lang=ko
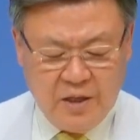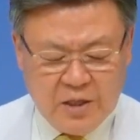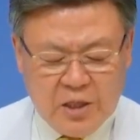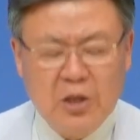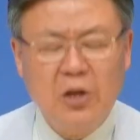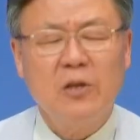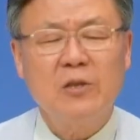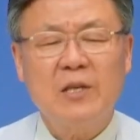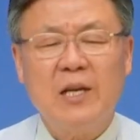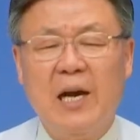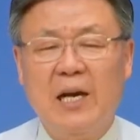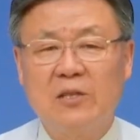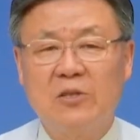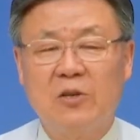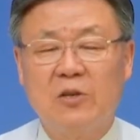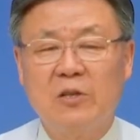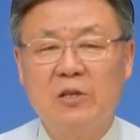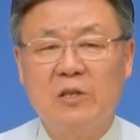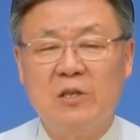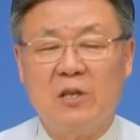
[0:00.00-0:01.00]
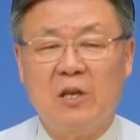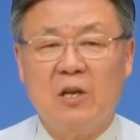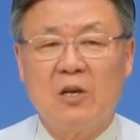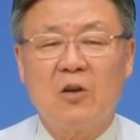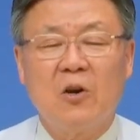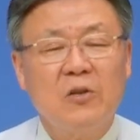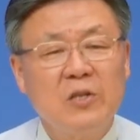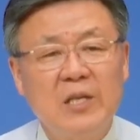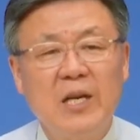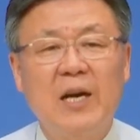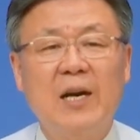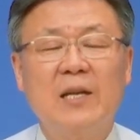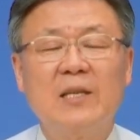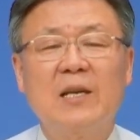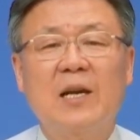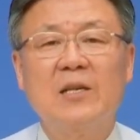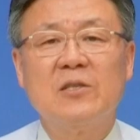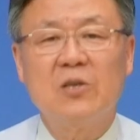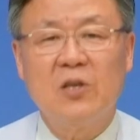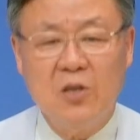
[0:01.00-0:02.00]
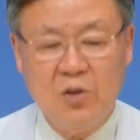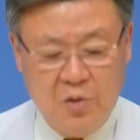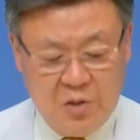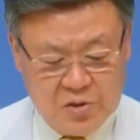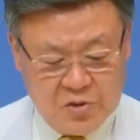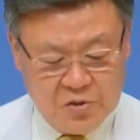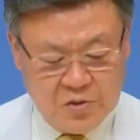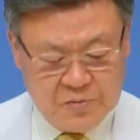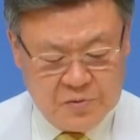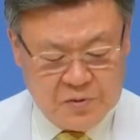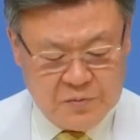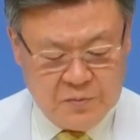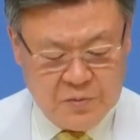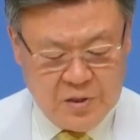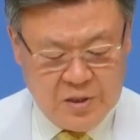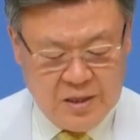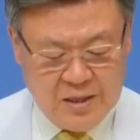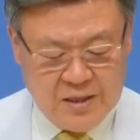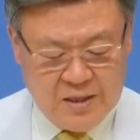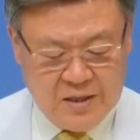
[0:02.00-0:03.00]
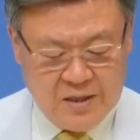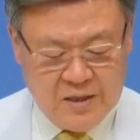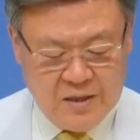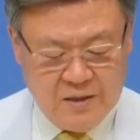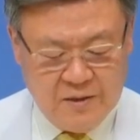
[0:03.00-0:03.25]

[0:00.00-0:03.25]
이런 가정은 건강한 가정이 될 수 없습니다.